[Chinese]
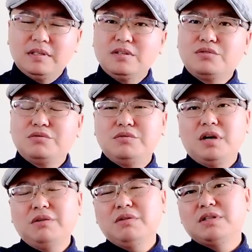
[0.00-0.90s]
这许
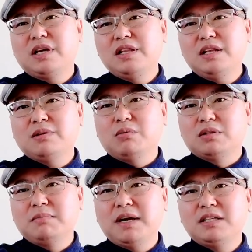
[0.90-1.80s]
章润真的，
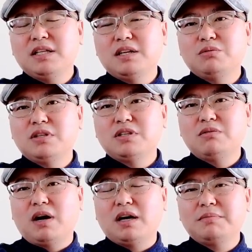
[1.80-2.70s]
我他妈现在对
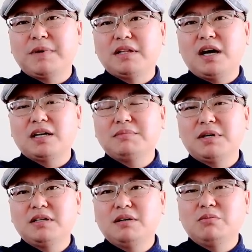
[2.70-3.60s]
清华、这北大这
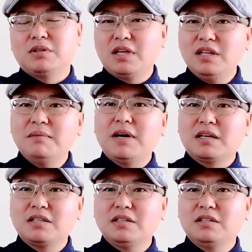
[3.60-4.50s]
帮人，我真他
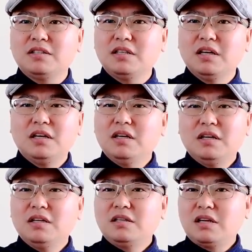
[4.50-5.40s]
妈是是，
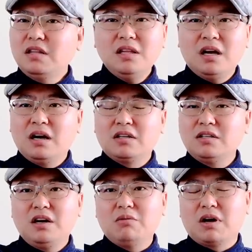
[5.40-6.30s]
真的
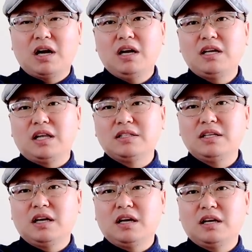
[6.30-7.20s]
是让我开了眼
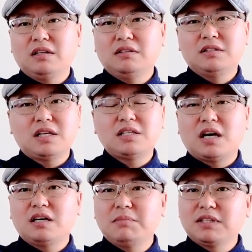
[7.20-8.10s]
界了。你再
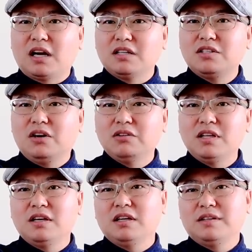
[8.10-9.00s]
加上什么党校
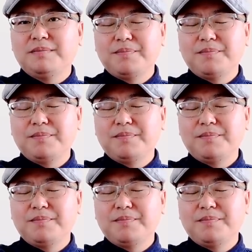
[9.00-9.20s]
那个，